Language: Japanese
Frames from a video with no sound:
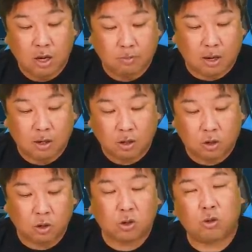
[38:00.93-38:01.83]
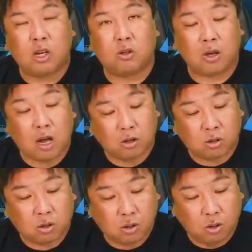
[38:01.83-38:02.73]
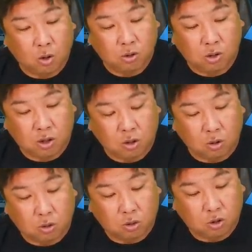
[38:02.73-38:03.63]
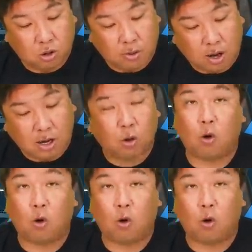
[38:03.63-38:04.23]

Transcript: まあ、球速でいうと140キロ中盤から